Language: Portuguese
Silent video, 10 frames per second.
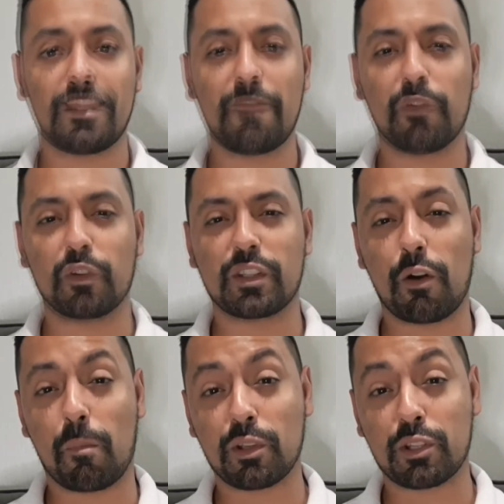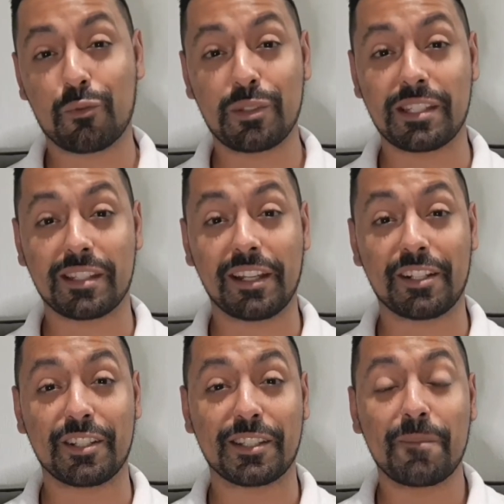Na evolução, após alguns
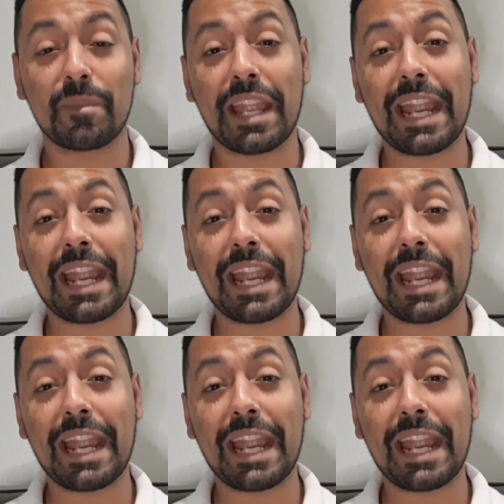instantes,